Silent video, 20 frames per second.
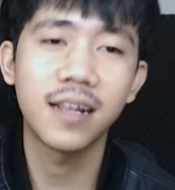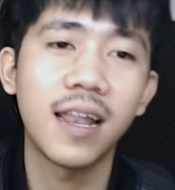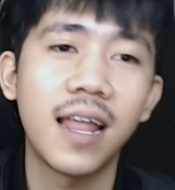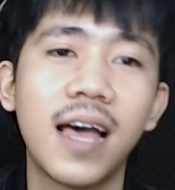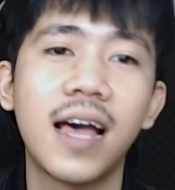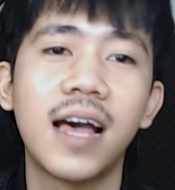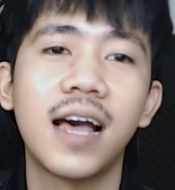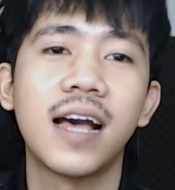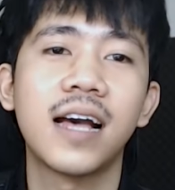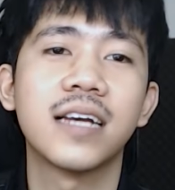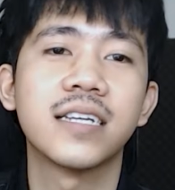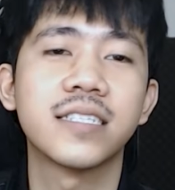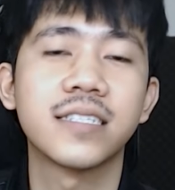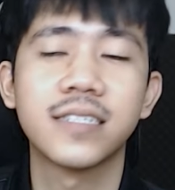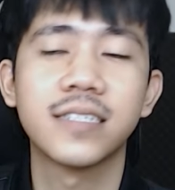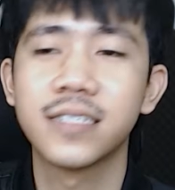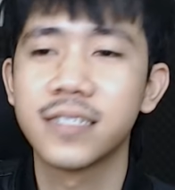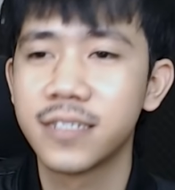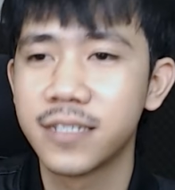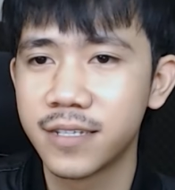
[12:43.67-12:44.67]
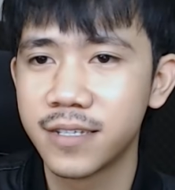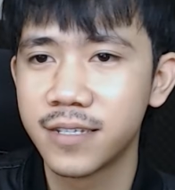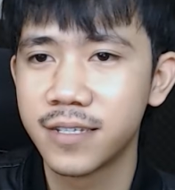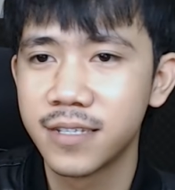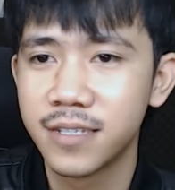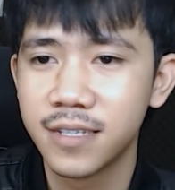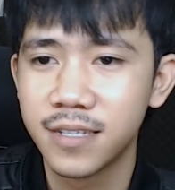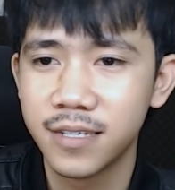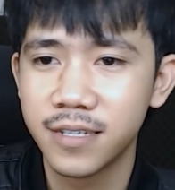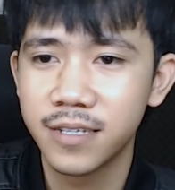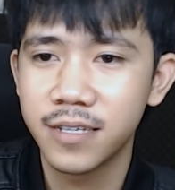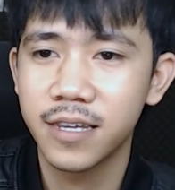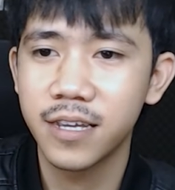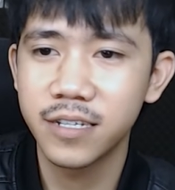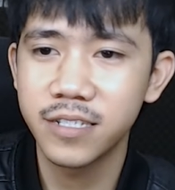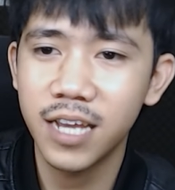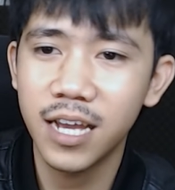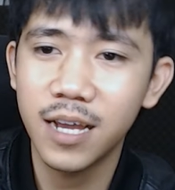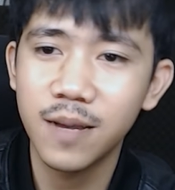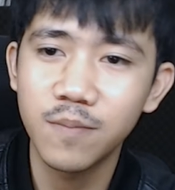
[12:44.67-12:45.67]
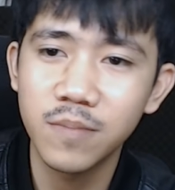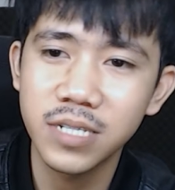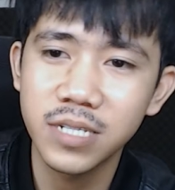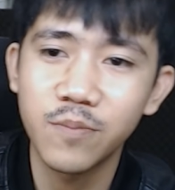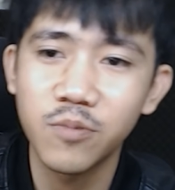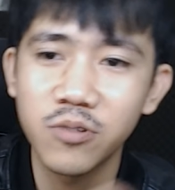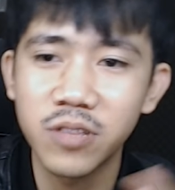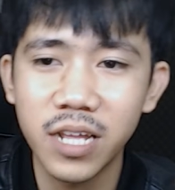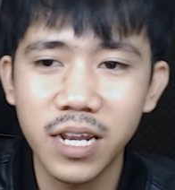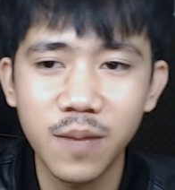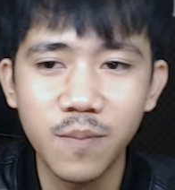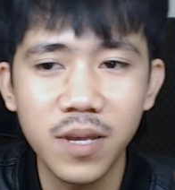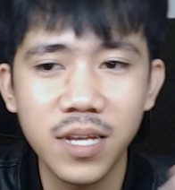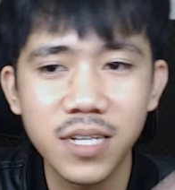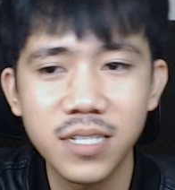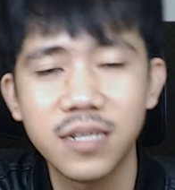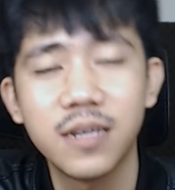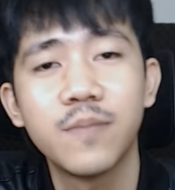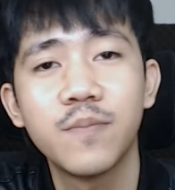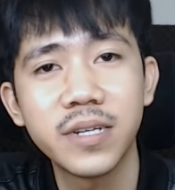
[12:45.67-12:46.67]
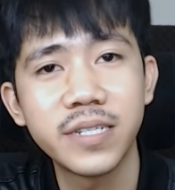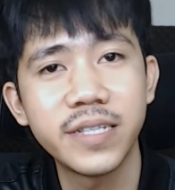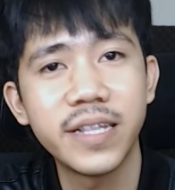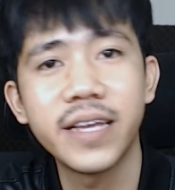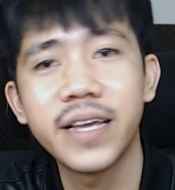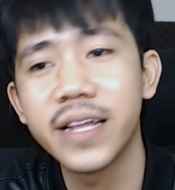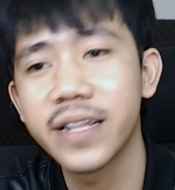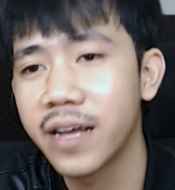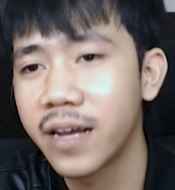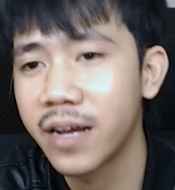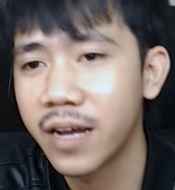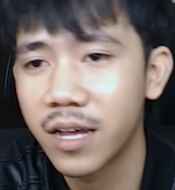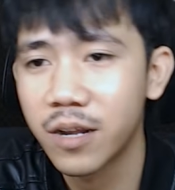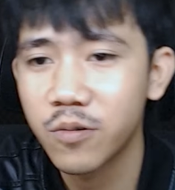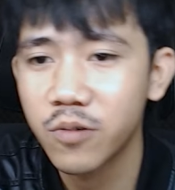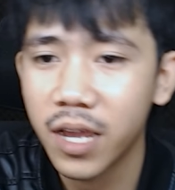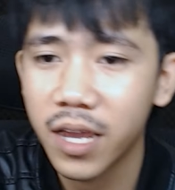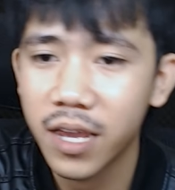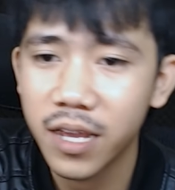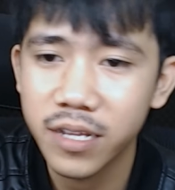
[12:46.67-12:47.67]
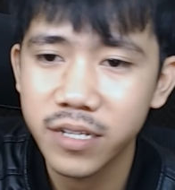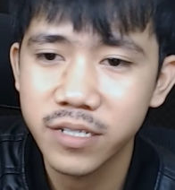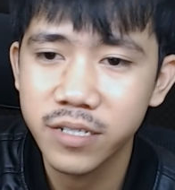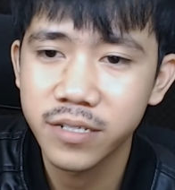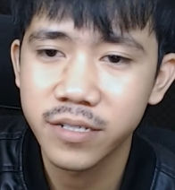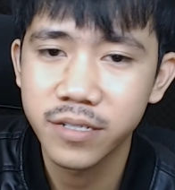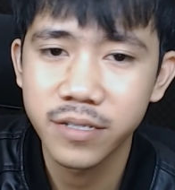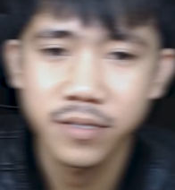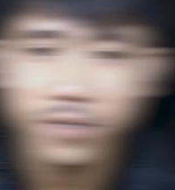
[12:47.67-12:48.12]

Kelas. Guys ya, meskipun tadi miss, miss dikit nggak ngaruh, guys.